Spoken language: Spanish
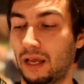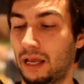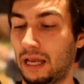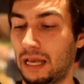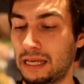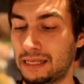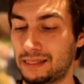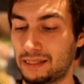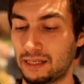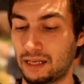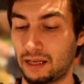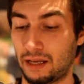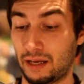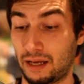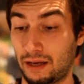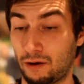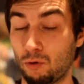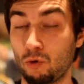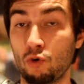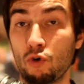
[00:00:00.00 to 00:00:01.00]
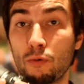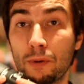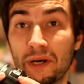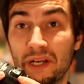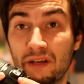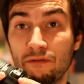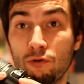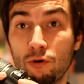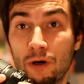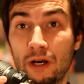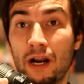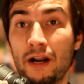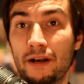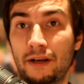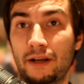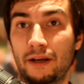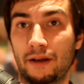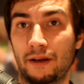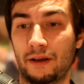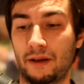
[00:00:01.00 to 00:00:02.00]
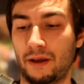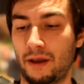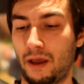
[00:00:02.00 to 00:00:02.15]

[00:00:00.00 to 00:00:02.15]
es un objetivo grande,